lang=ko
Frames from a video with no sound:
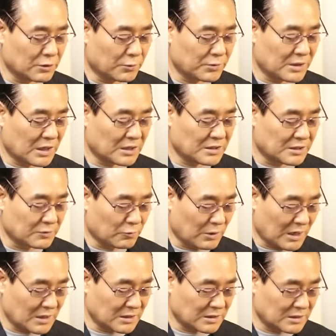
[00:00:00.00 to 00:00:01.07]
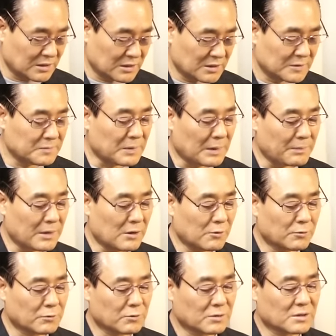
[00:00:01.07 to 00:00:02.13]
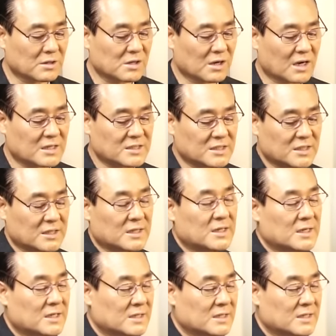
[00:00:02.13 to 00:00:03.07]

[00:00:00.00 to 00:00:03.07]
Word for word: 여우야긴 왕은 바벨론으로 끌려간 지